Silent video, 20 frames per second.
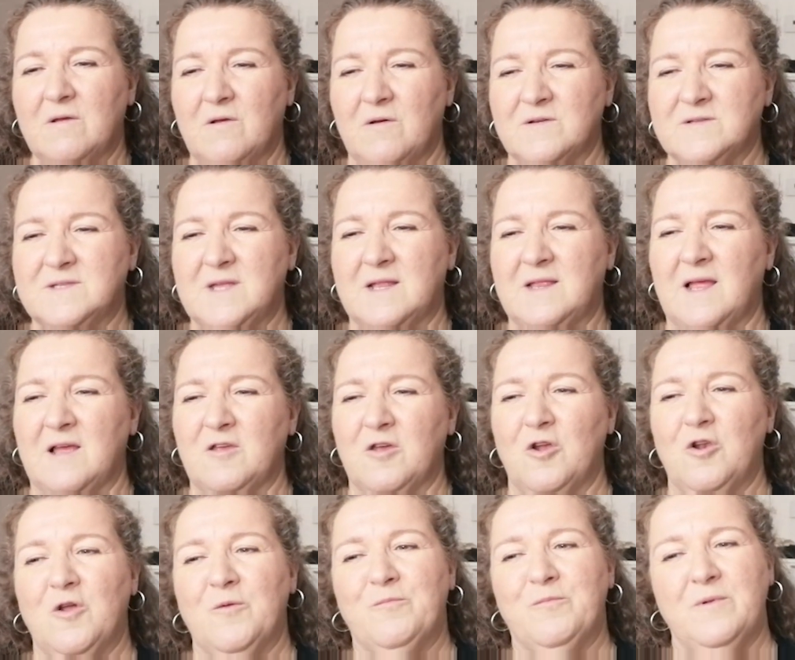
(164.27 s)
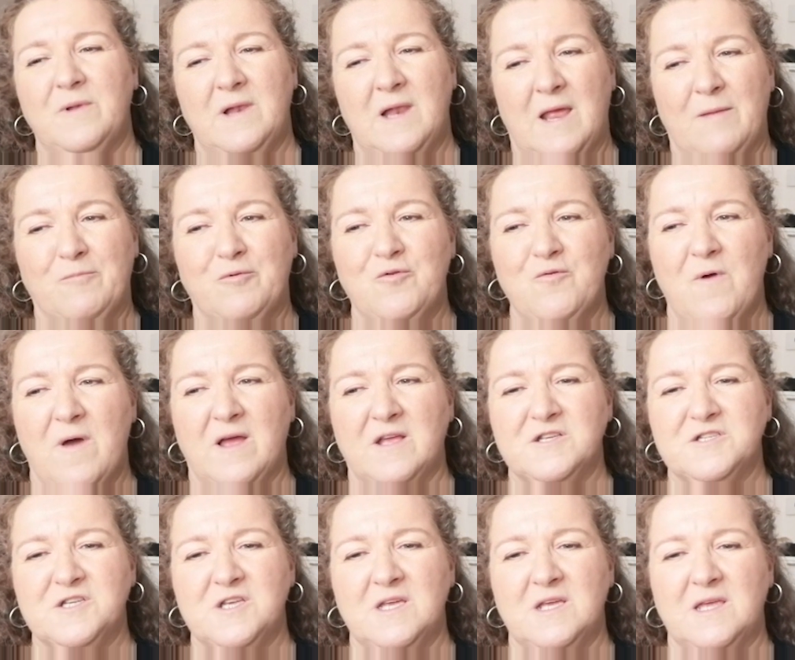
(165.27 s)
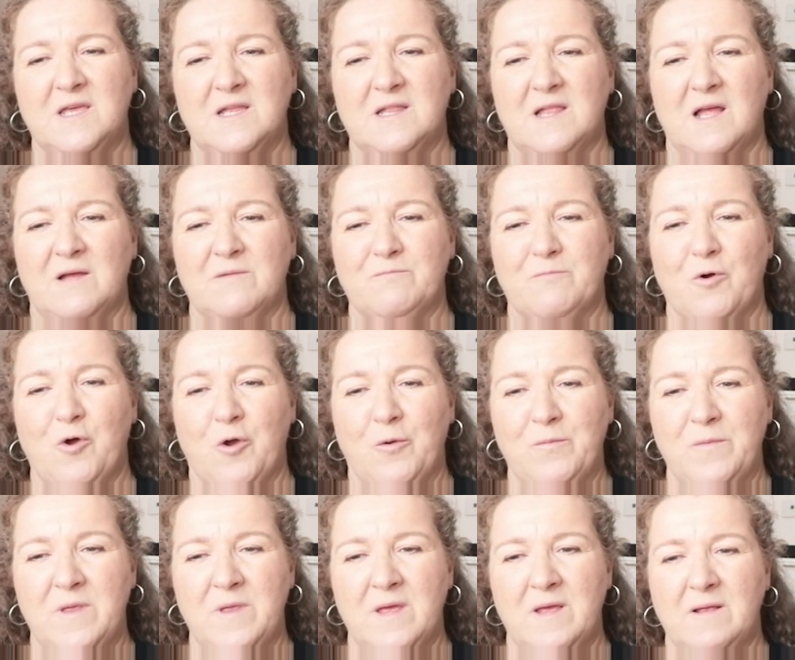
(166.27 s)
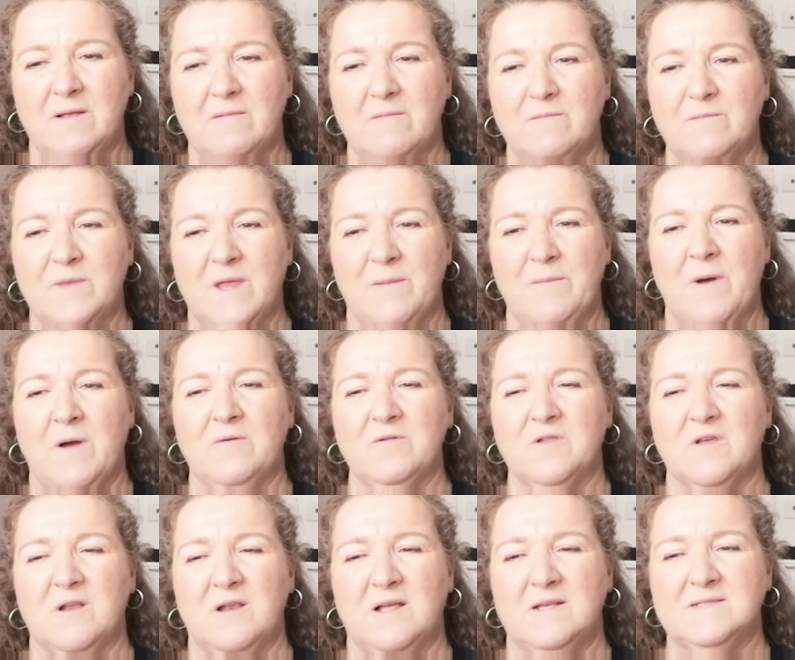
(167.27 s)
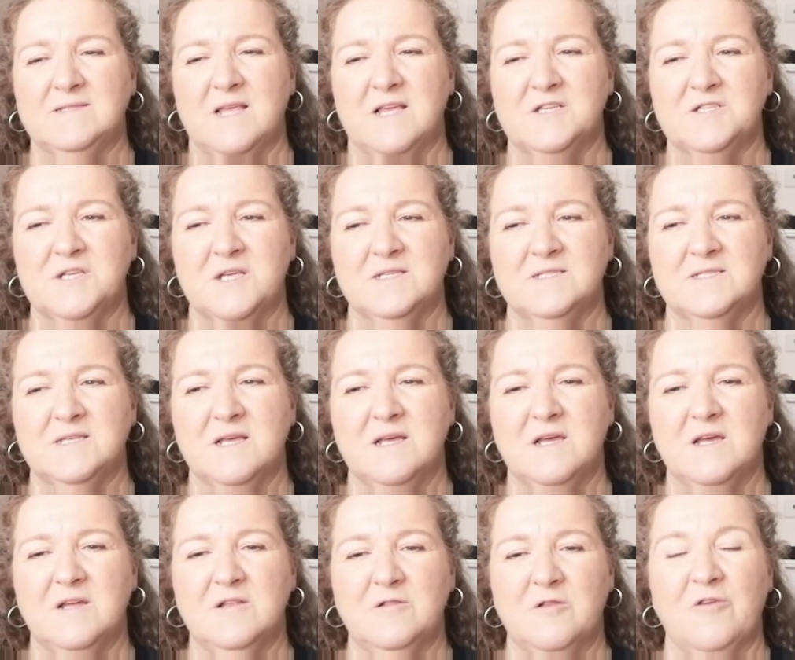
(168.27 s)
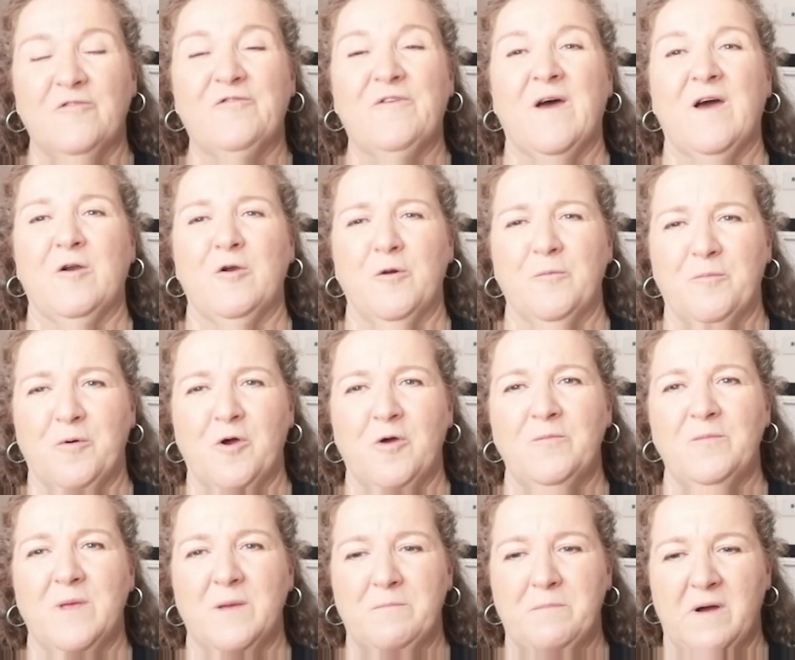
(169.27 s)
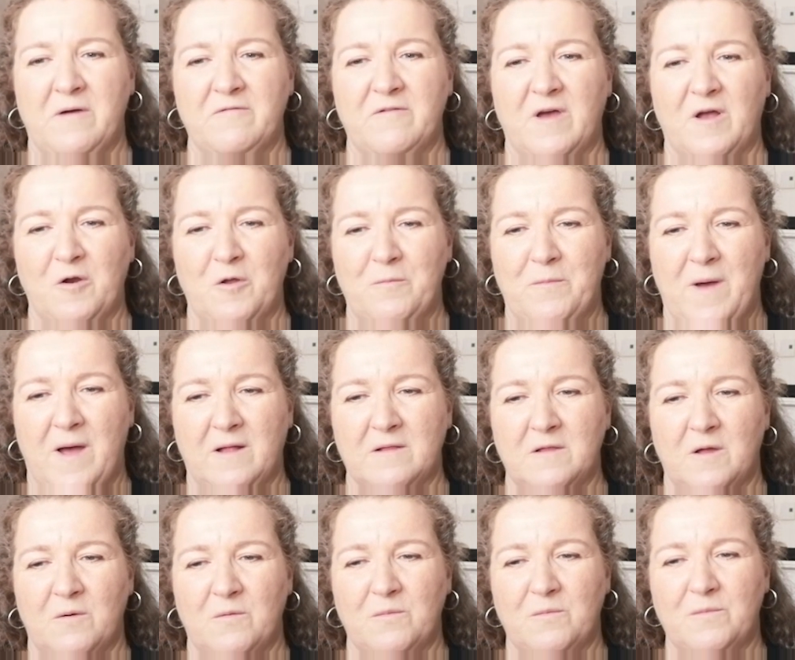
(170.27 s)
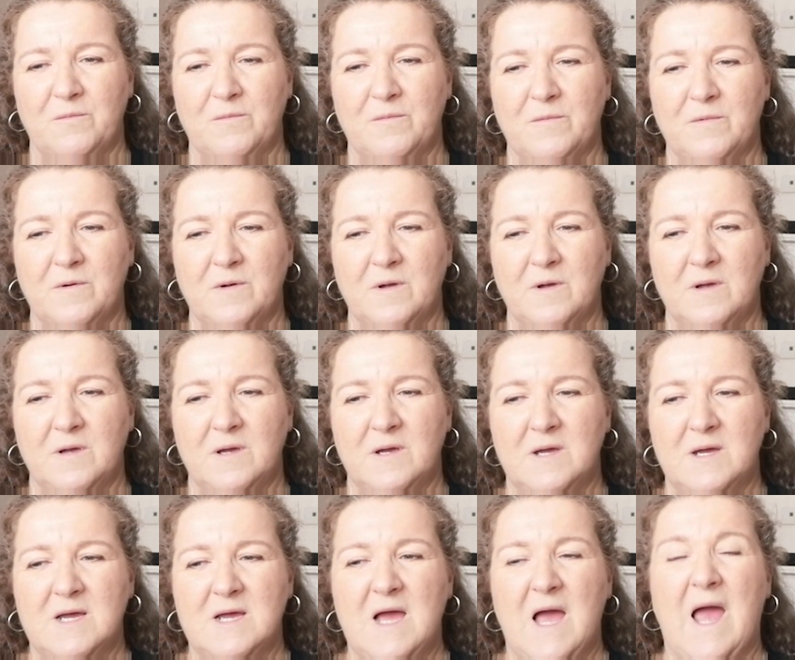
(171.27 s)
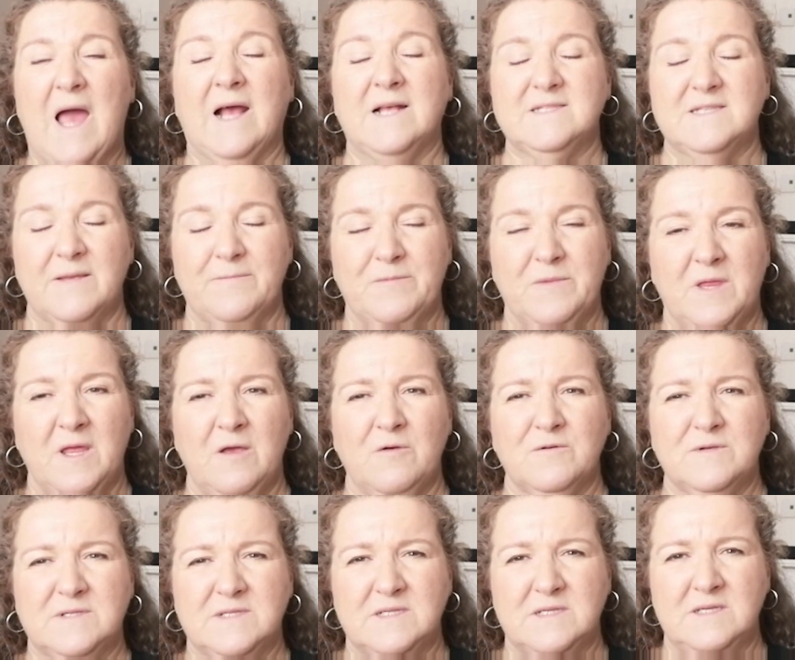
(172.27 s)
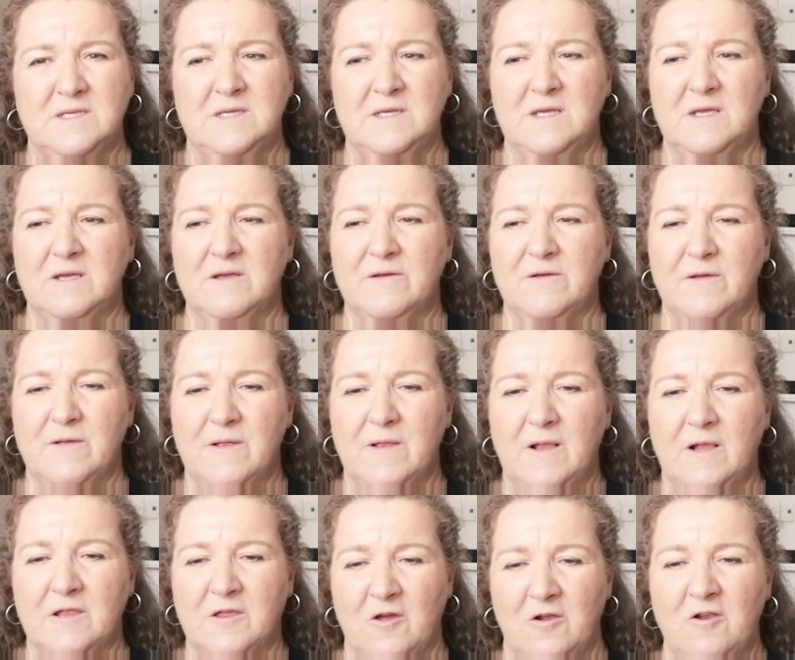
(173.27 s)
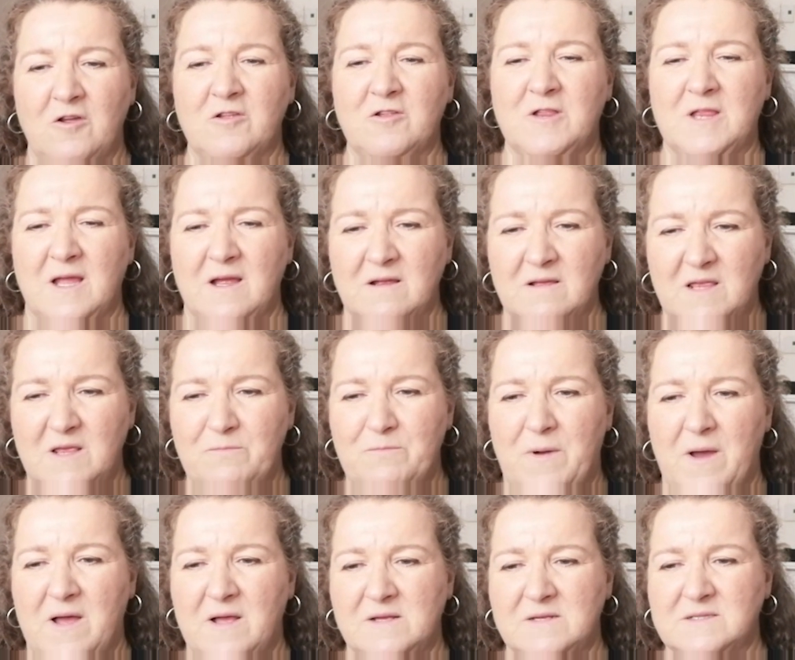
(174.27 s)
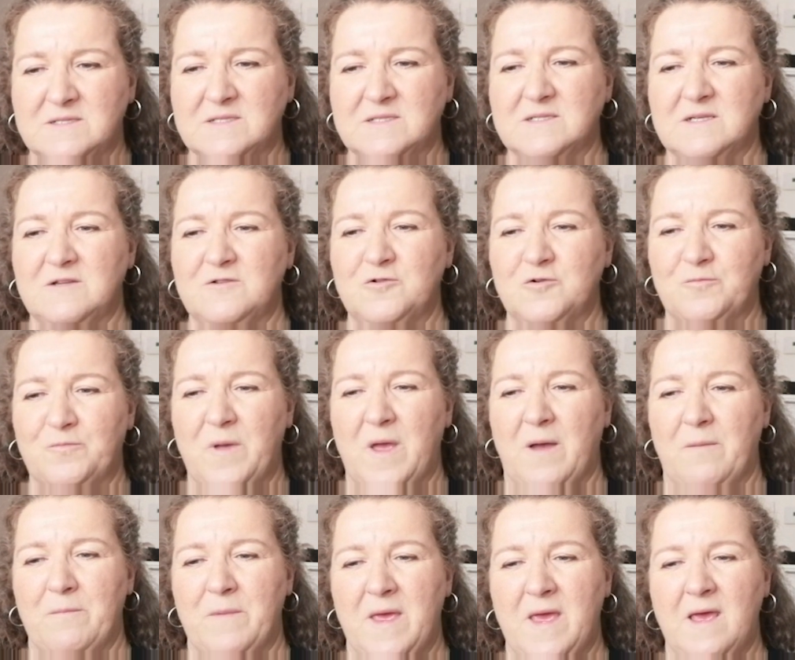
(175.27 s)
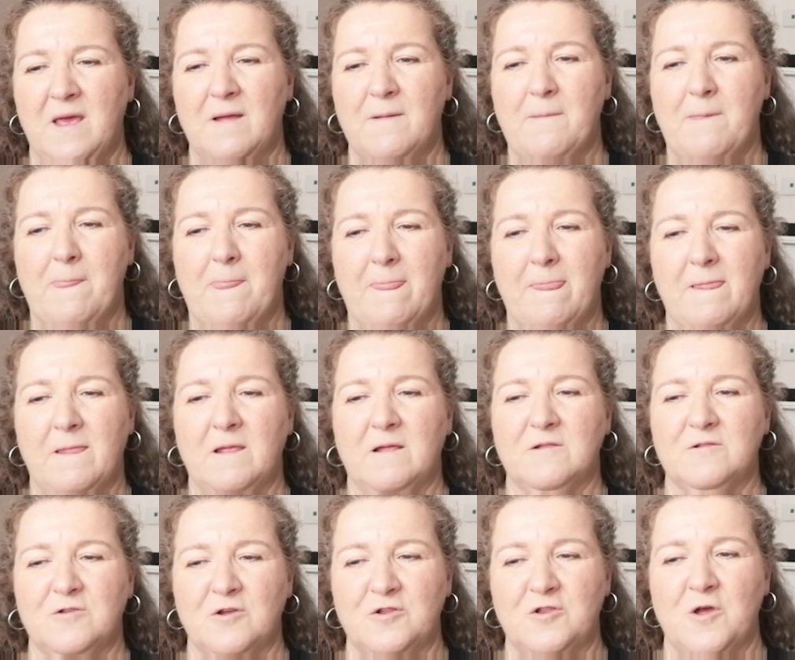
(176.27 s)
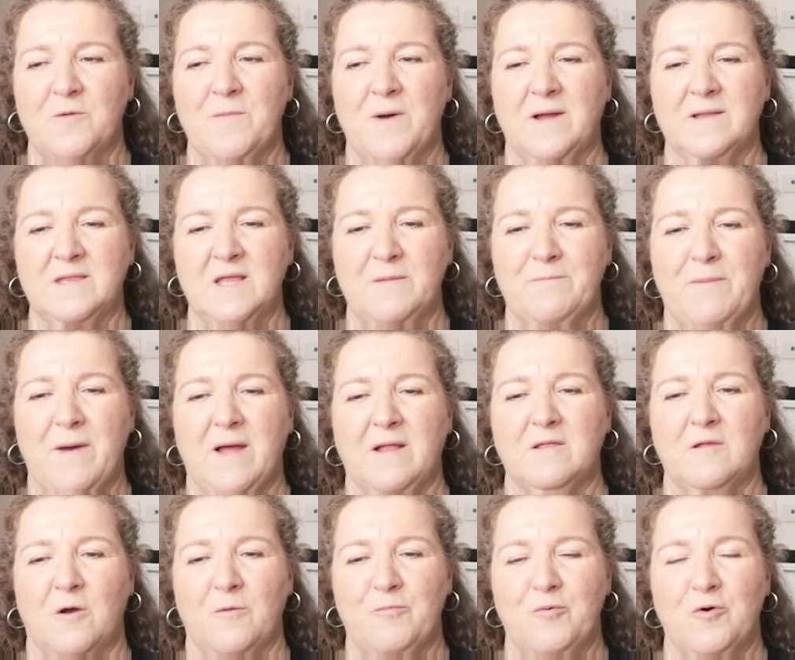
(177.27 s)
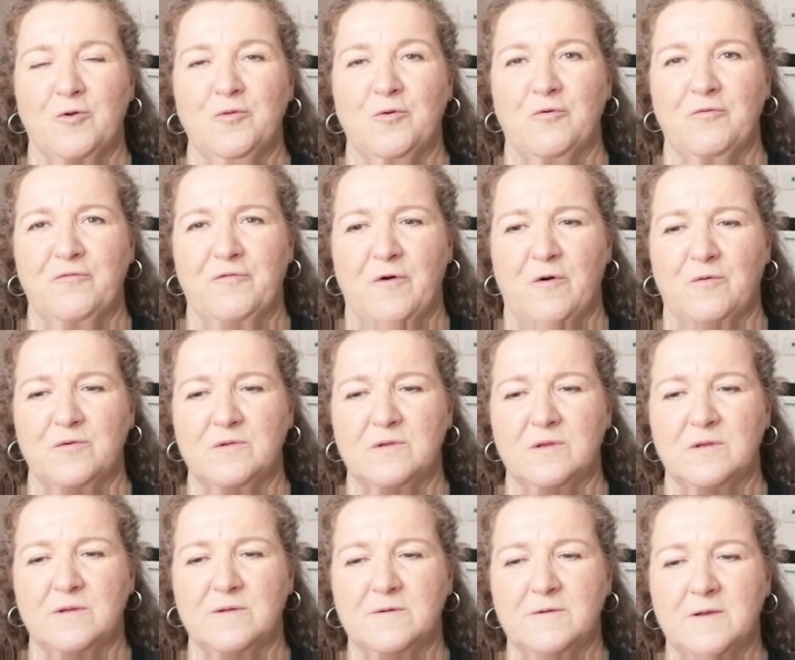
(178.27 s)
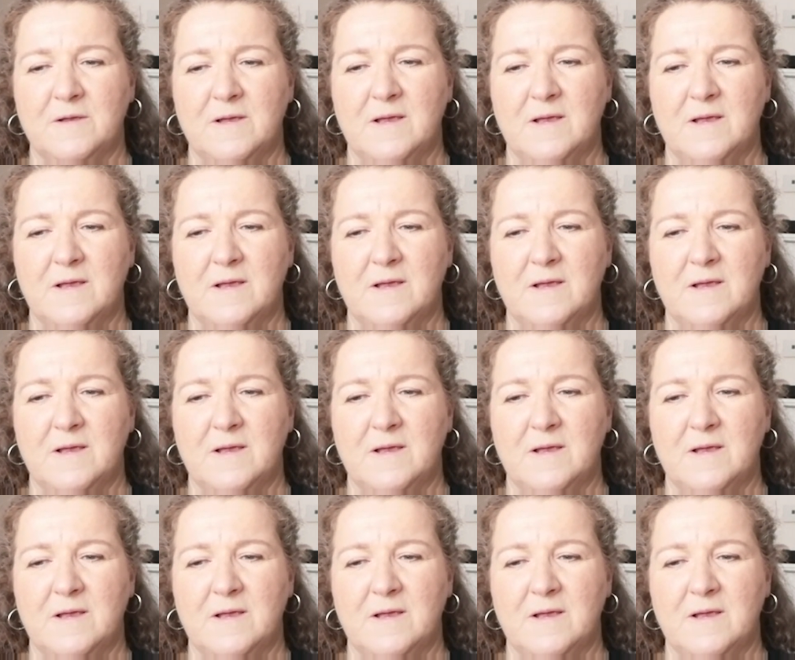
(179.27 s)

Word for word: Constatant que les plus âgés quittent en premier, démontrent la sagesse de faire le premier pas vers le pardon. acceptez aussi que le temps qui passe nous permet de demander pardon pour nos fautes